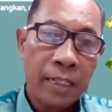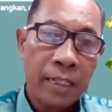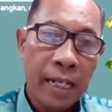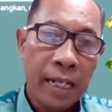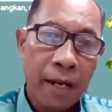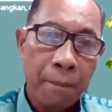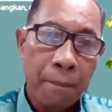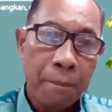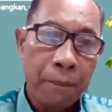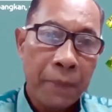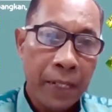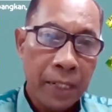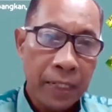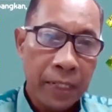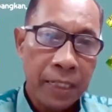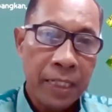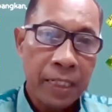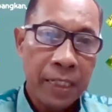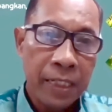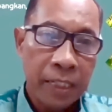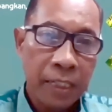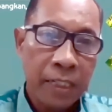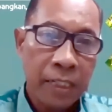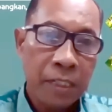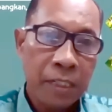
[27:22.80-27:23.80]
dalam
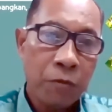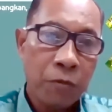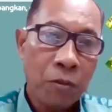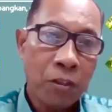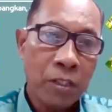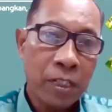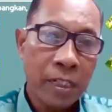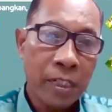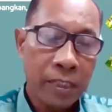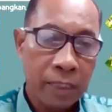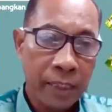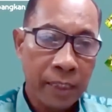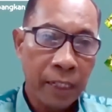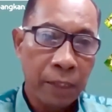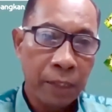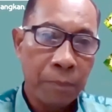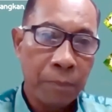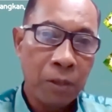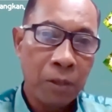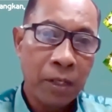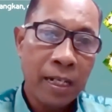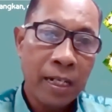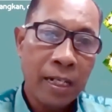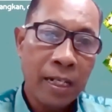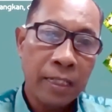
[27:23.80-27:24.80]
precision forestry
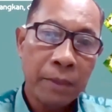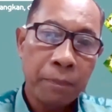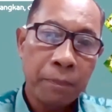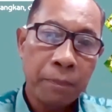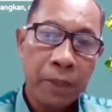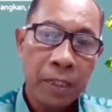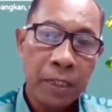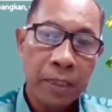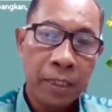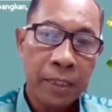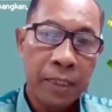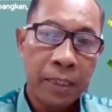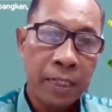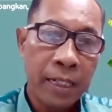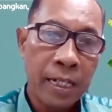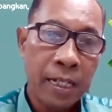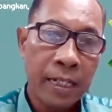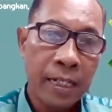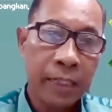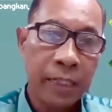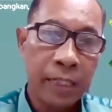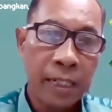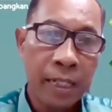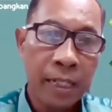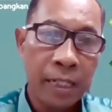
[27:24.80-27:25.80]
bukan hanya precision
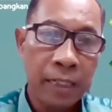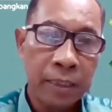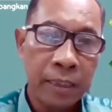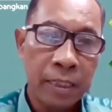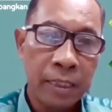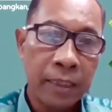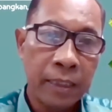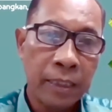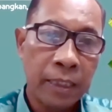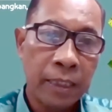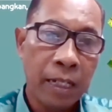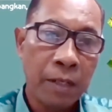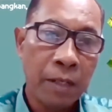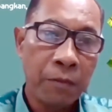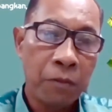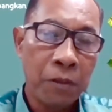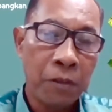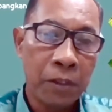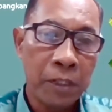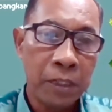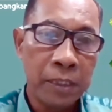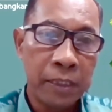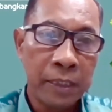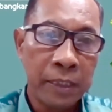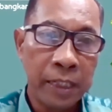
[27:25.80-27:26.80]
agriculture di dalam
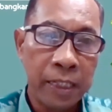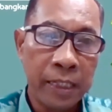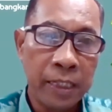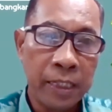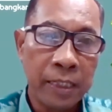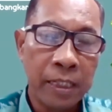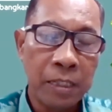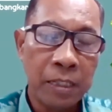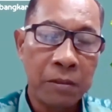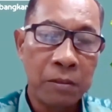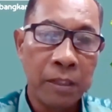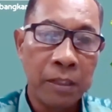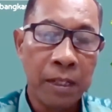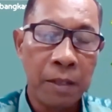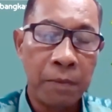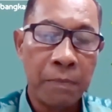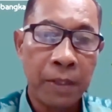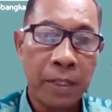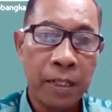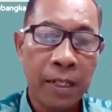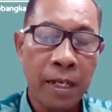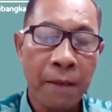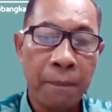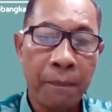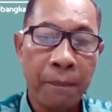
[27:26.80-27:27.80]
forestry kita juga
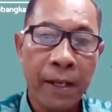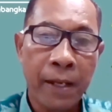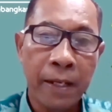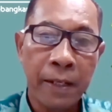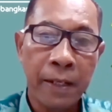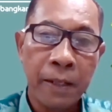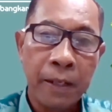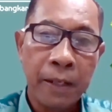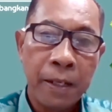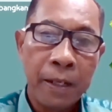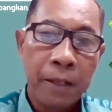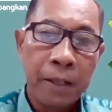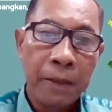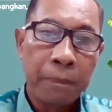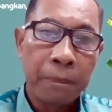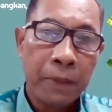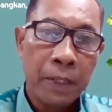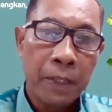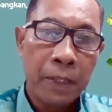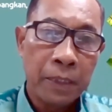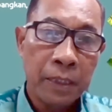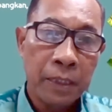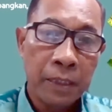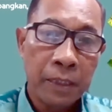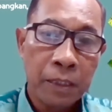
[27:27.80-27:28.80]
menerapkan
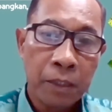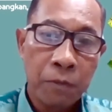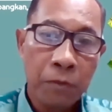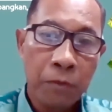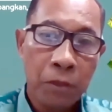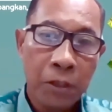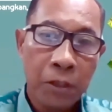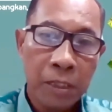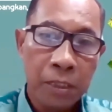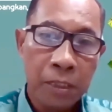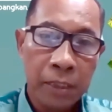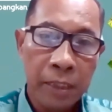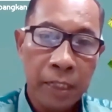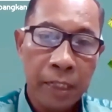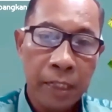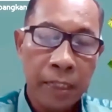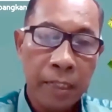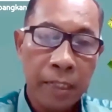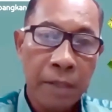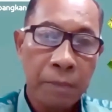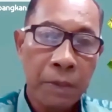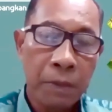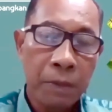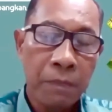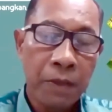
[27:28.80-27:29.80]
precision forestry
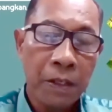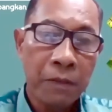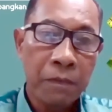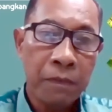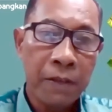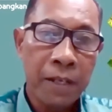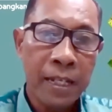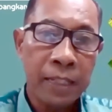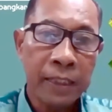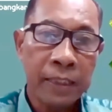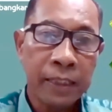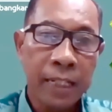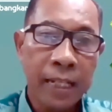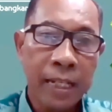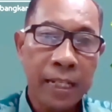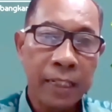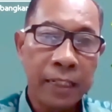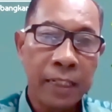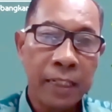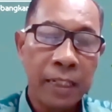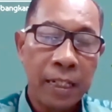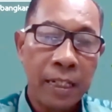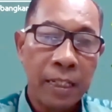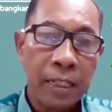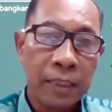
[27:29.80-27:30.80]
yang memanfaatkan
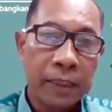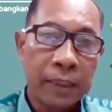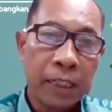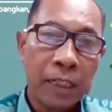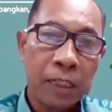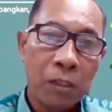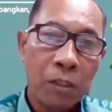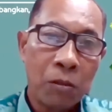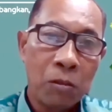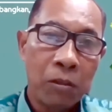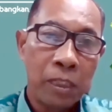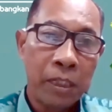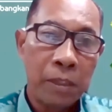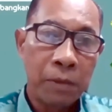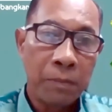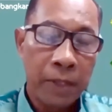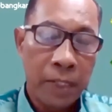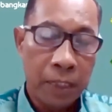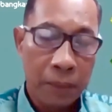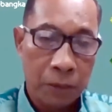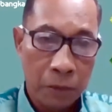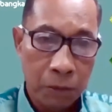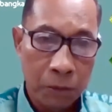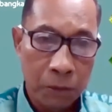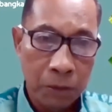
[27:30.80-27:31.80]
teknologi
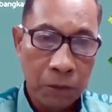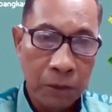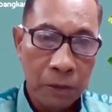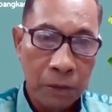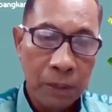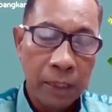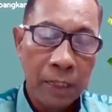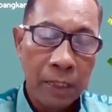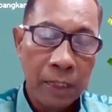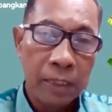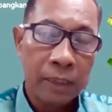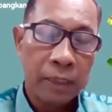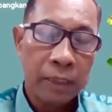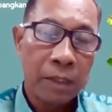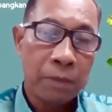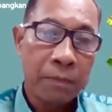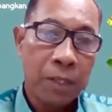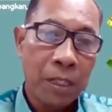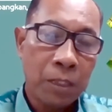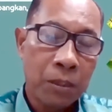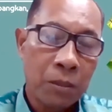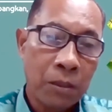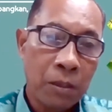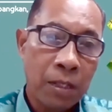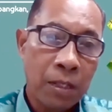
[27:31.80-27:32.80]
maju
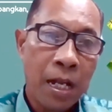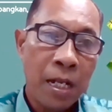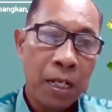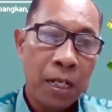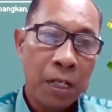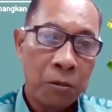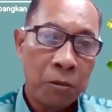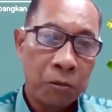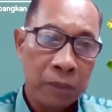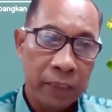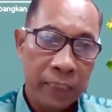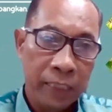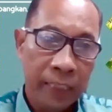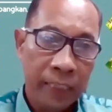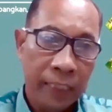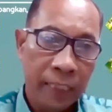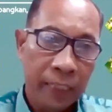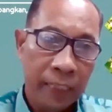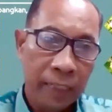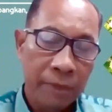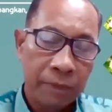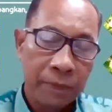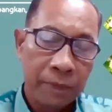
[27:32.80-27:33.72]
termasuk IoT.